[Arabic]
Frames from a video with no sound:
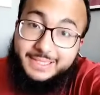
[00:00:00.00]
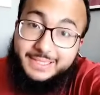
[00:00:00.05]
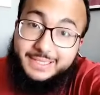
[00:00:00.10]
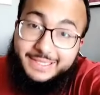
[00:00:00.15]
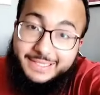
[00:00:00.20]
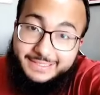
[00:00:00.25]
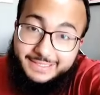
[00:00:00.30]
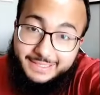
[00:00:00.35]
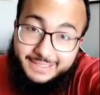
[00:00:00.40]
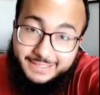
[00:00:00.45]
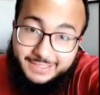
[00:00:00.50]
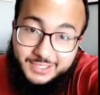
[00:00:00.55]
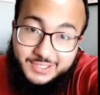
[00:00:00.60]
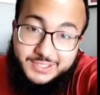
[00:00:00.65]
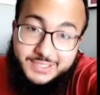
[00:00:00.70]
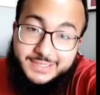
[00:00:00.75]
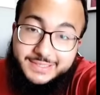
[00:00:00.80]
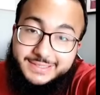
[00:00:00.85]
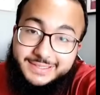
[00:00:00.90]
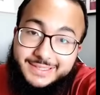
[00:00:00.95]
خلينا الحين
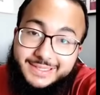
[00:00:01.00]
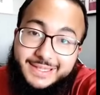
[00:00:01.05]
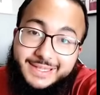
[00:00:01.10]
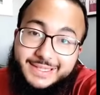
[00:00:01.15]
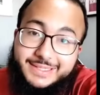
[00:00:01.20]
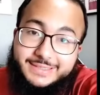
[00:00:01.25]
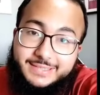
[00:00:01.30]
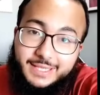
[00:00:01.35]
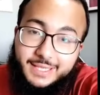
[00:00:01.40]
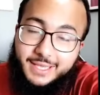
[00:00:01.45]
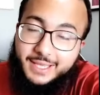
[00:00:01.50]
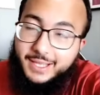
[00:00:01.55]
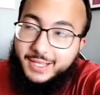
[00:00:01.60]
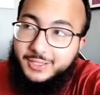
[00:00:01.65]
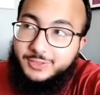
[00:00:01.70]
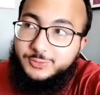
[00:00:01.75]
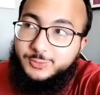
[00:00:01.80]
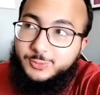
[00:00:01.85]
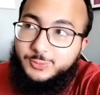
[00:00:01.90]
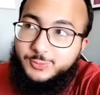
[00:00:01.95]
نيجي لتكنيكة
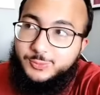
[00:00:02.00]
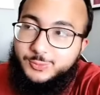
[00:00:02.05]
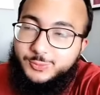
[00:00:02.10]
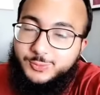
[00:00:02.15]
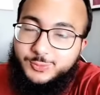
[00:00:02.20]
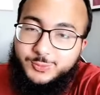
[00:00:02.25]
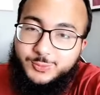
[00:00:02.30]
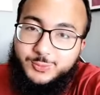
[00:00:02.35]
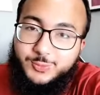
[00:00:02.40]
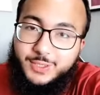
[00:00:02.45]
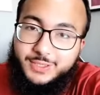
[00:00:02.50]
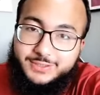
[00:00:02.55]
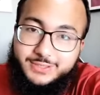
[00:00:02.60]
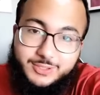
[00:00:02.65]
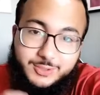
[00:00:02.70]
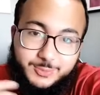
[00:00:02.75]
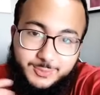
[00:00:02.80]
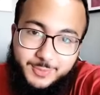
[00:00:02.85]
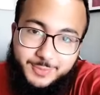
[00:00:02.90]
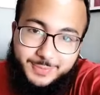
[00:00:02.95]
حاد
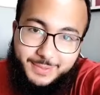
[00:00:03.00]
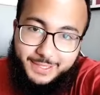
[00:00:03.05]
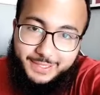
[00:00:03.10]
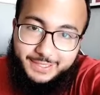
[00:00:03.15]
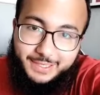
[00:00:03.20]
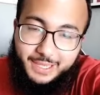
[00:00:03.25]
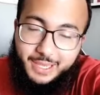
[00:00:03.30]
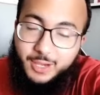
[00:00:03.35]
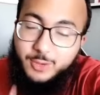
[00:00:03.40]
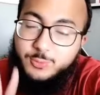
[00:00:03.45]
واعطيكم نبذة عنها،